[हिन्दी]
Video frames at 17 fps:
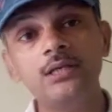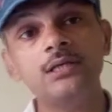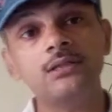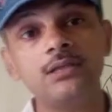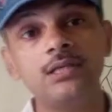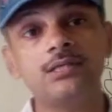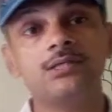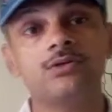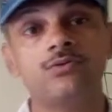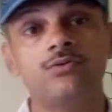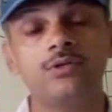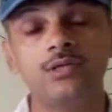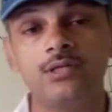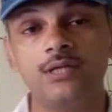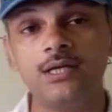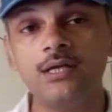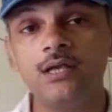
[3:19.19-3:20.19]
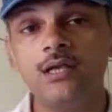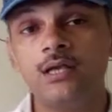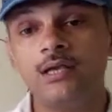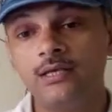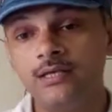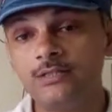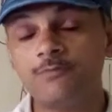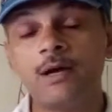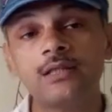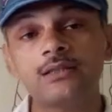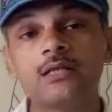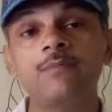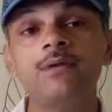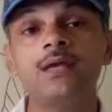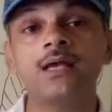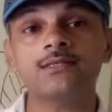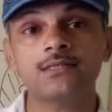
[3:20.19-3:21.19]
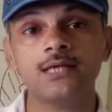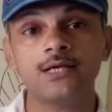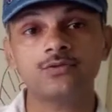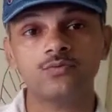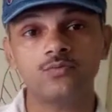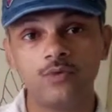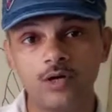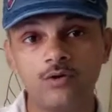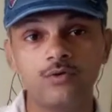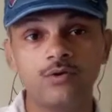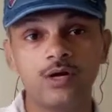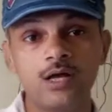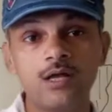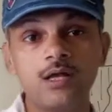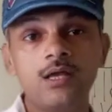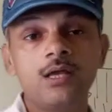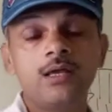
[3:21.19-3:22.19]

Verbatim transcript: कितने ज़रूरी हैं इस बात का भी एहसास हुआ होगा